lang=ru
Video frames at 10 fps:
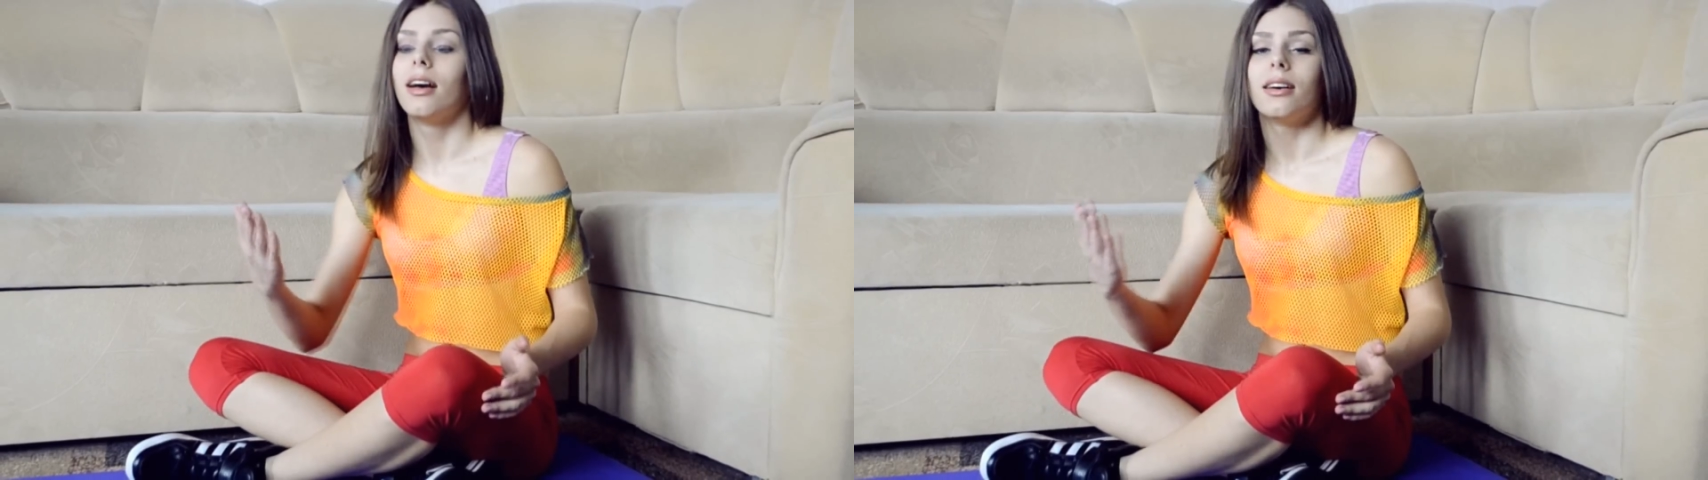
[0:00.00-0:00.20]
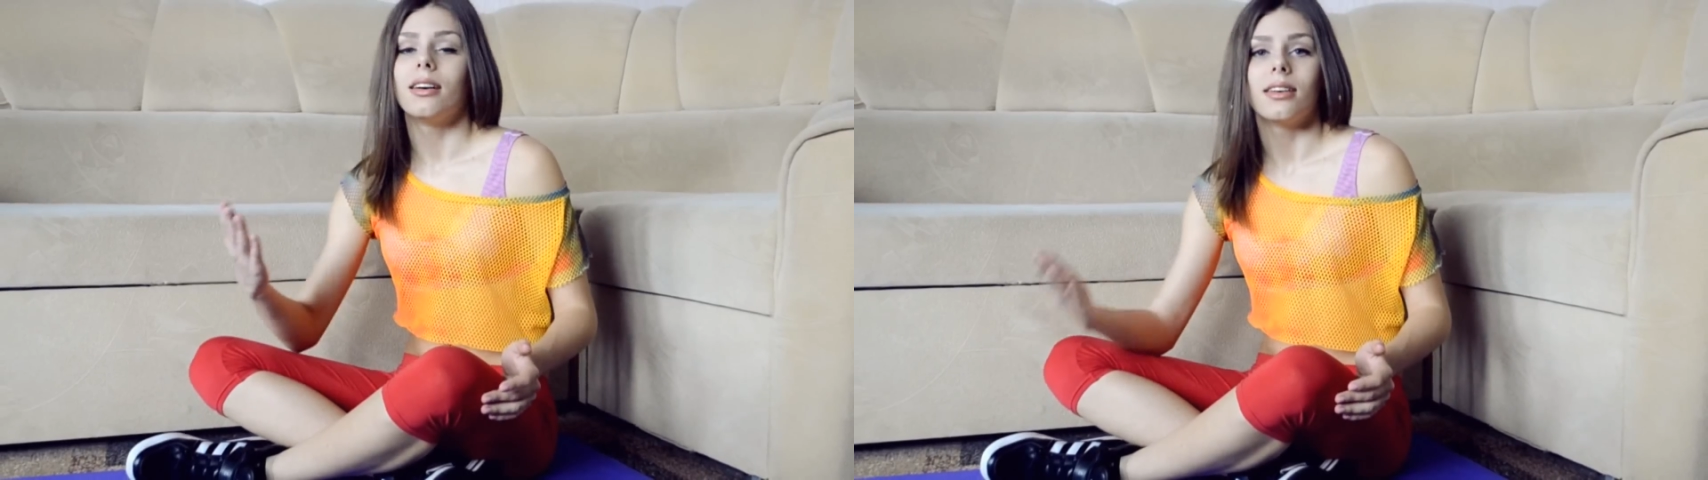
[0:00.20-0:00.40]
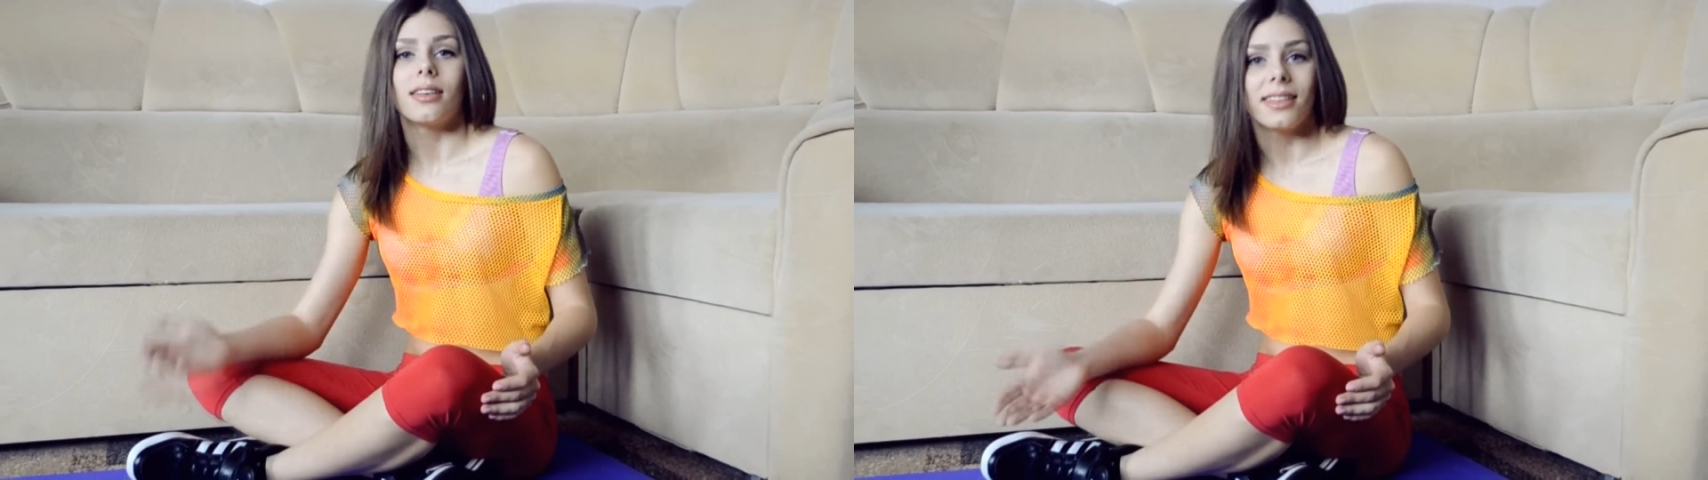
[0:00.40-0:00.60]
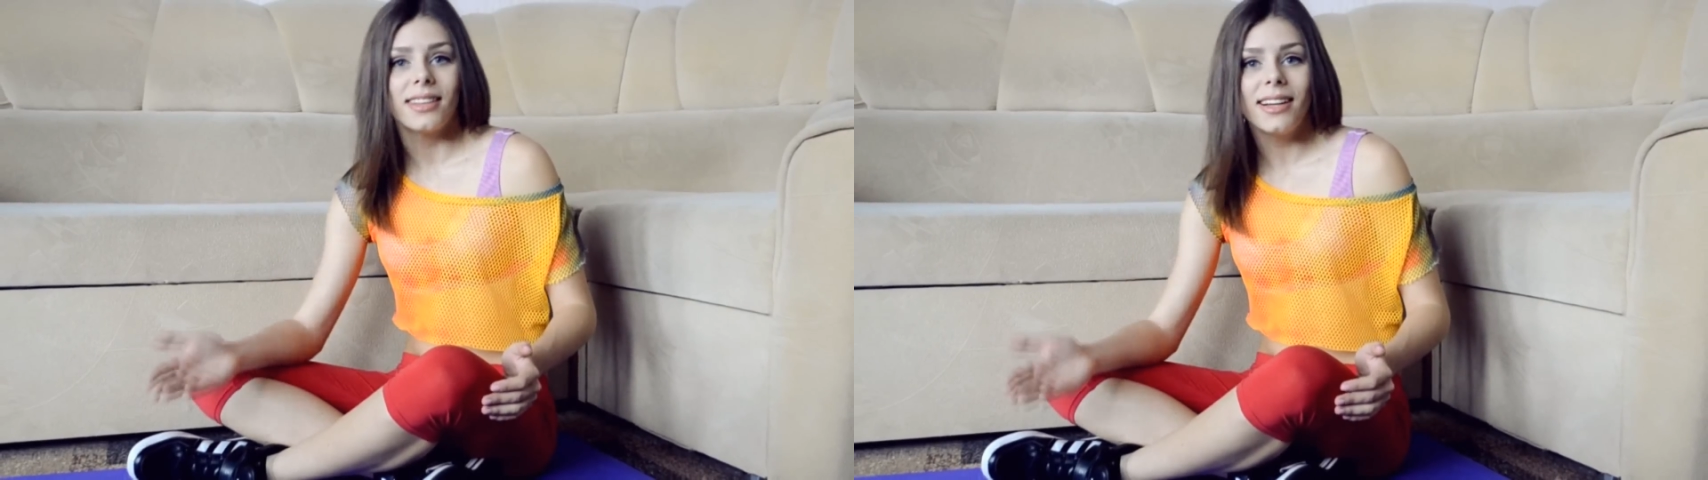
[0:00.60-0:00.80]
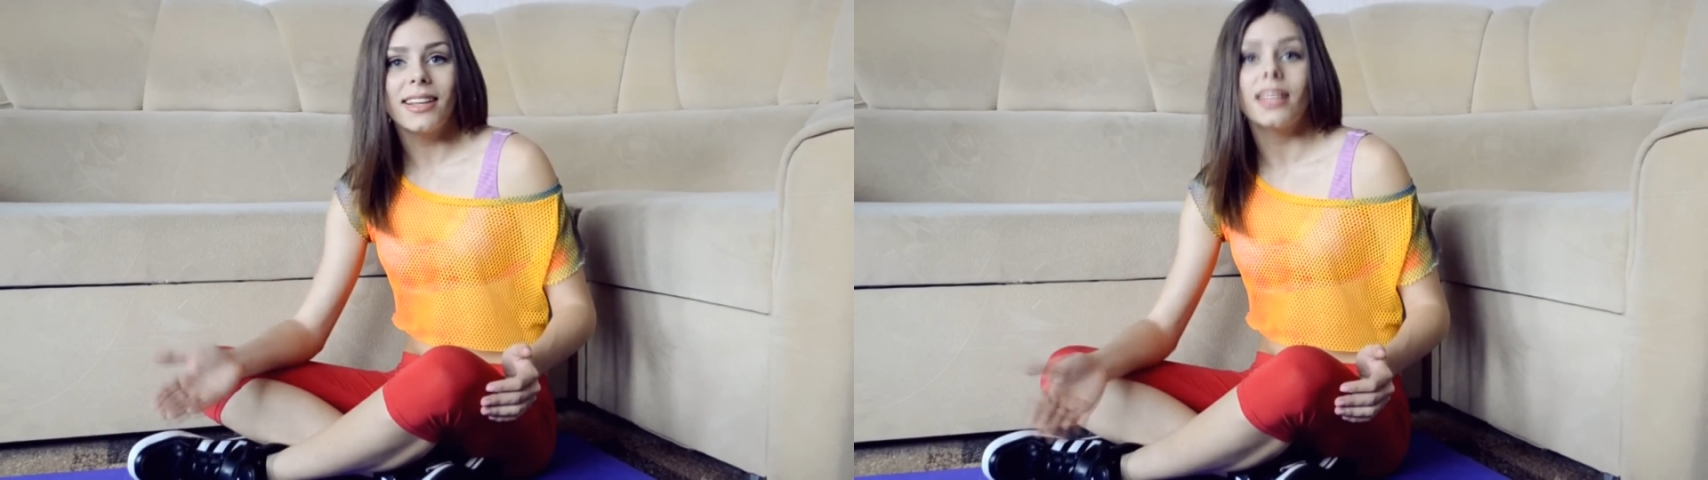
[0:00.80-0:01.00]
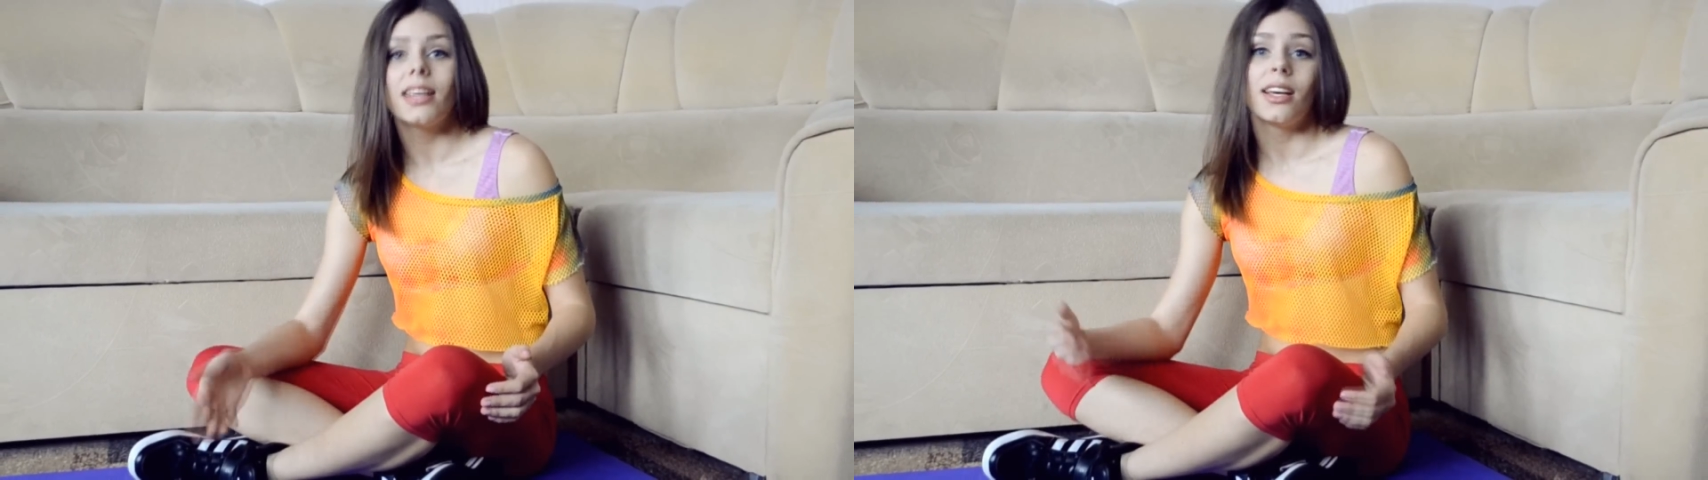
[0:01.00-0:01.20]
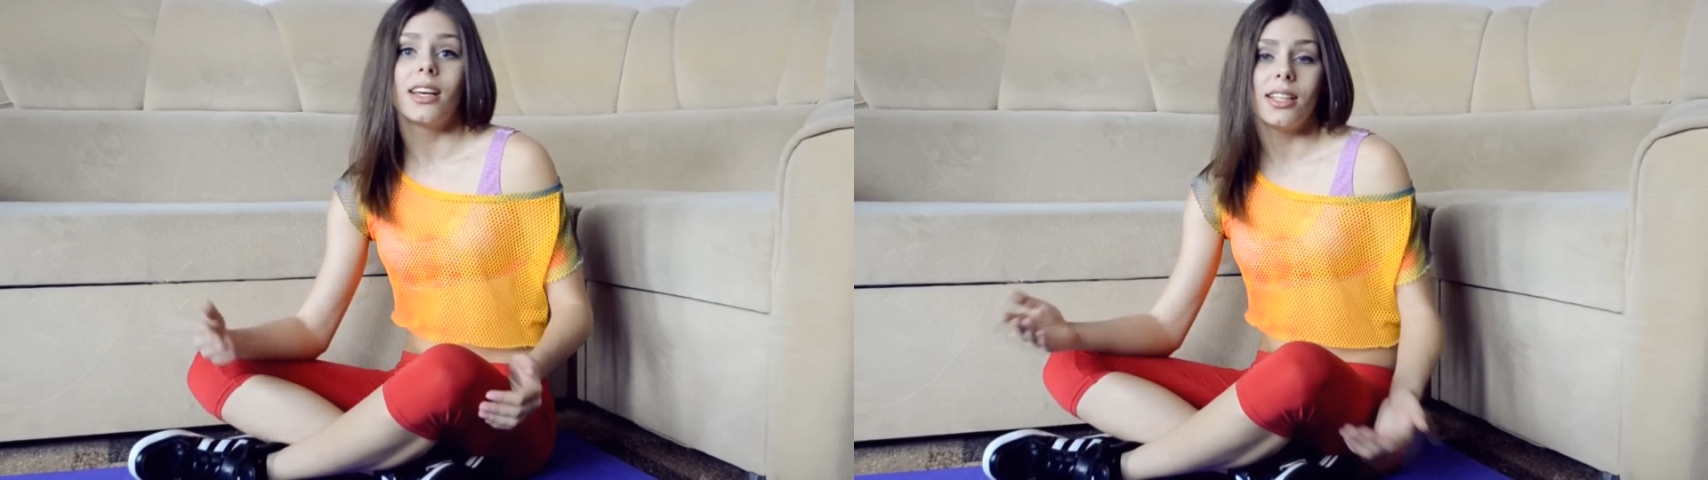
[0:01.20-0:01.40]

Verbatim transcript: э, гантельки,